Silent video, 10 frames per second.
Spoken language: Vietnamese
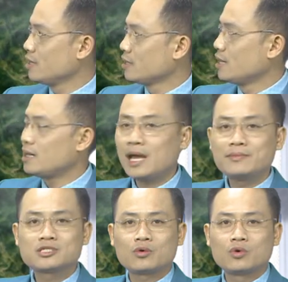đến
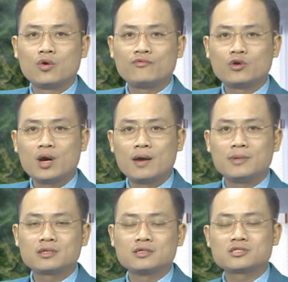26 độ và độ ẩm là
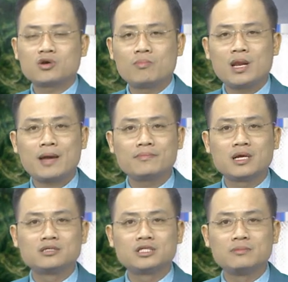từ 65
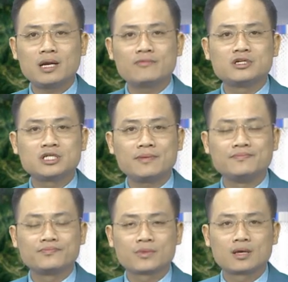đến 95%.
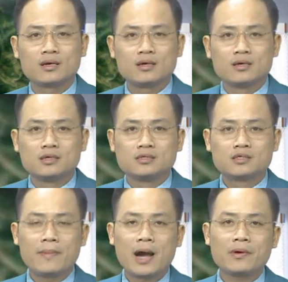Dự
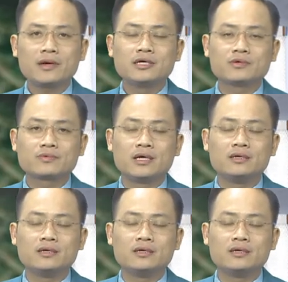báo các nơi trong tỉnh.